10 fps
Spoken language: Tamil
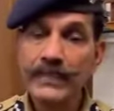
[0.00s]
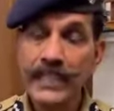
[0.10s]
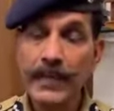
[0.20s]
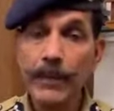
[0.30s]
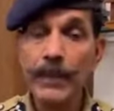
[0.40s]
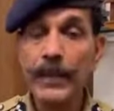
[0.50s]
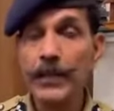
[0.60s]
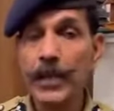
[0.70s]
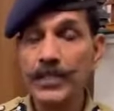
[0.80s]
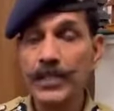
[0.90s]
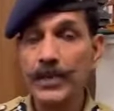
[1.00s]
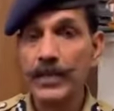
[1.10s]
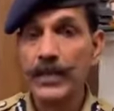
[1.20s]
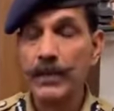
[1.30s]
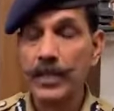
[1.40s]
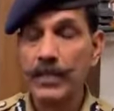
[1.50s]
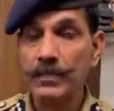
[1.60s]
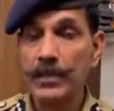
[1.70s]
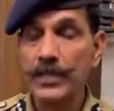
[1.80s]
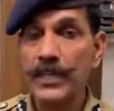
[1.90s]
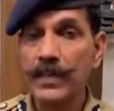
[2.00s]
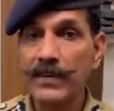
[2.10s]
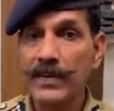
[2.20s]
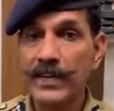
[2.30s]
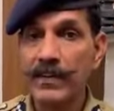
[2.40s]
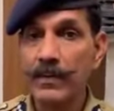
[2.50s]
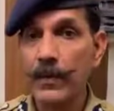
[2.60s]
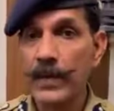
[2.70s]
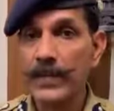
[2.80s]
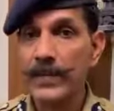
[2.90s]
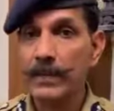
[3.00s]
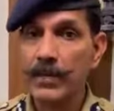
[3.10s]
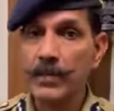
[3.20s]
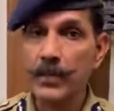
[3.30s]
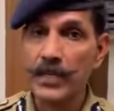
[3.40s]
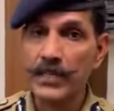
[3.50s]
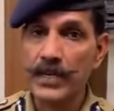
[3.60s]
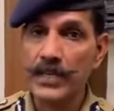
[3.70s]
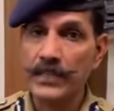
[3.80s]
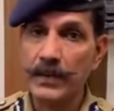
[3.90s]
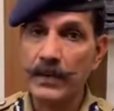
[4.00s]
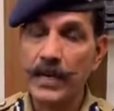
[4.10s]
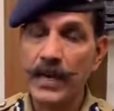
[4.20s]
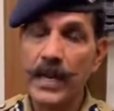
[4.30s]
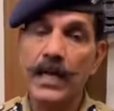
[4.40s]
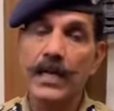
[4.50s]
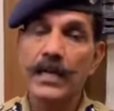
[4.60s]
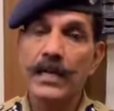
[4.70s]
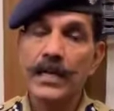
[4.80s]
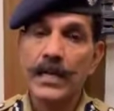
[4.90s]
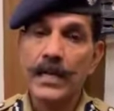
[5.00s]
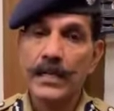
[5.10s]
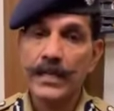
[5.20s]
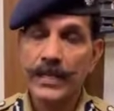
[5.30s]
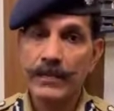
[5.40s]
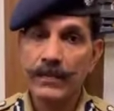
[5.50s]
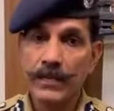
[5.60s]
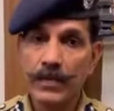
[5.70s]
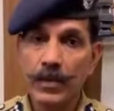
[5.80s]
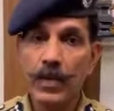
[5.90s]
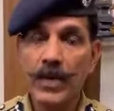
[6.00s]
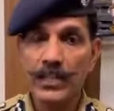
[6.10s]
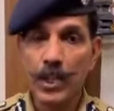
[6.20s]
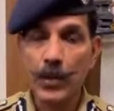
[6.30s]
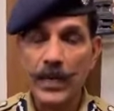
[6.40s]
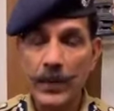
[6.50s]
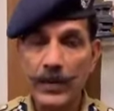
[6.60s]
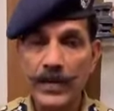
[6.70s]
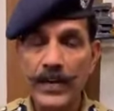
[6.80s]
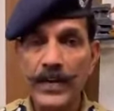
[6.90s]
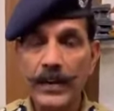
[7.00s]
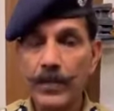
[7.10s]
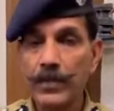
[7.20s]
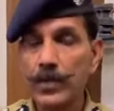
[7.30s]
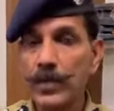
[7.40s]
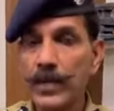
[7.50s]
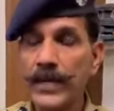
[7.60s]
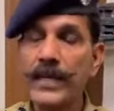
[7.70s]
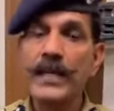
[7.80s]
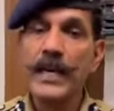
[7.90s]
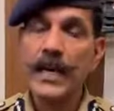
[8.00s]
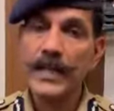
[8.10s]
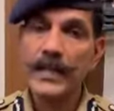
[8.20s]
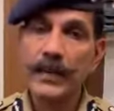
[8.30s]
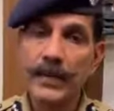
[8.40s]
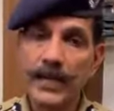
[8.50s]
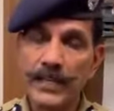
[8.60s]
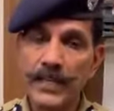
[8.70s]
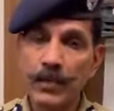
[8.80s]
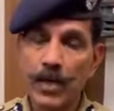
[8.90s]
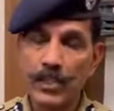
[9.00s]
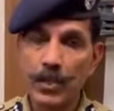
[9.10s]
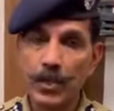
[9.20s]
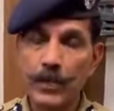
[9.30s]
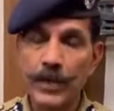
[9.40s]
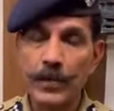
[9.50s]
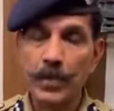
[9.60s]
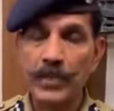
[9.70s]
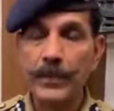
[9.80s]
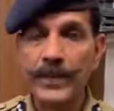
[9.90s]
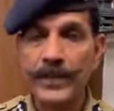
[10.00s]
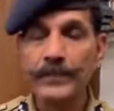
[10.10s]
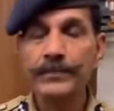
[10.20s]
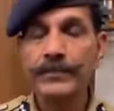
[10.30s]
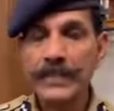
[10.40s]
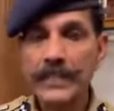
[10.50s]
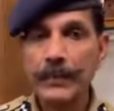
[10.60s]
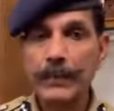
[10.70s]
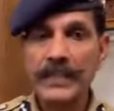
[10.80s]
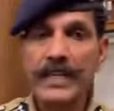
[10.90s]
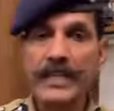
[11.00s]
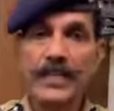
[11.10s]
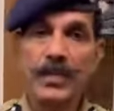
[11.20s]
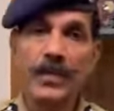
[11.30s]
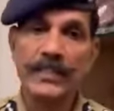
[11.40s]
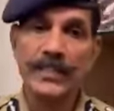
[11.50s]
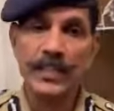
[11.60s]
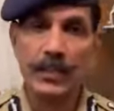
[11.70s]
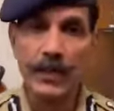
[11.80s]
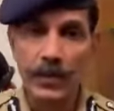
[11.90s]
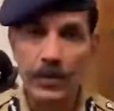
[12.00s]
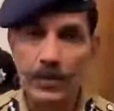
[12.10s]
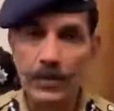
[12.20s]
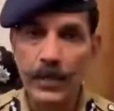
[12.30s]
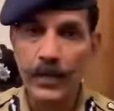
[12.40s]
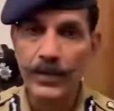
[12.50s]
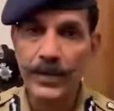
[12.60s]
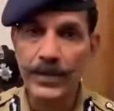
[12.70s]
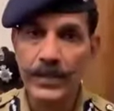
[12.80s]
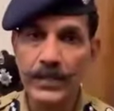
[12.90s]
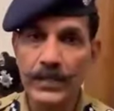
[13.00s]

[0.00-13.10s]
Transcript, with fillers: நீங்கள் பப்ளிக் ப்ராசிக்யூட்டர்கிட்ட பேசும்போது அவர் கவலைப்படாதீங்க நமக்கு போலீஸ் எல்லாம் சரி பண்ணிடலாம் நீங்கள் வந்து ஒரு ஒரு லட்ச ரூபா அனுப்புங்க அப்படின்னு சொல்லுவாங்க அதுக்கு பிறகு நீங்கள் ஒரு லட்ச ரூபா பணம் கொடுத்த பிறகு இது பத்தாது இன்னொரு அஞ்சு லட்சம் வேணும் அப்படின்னு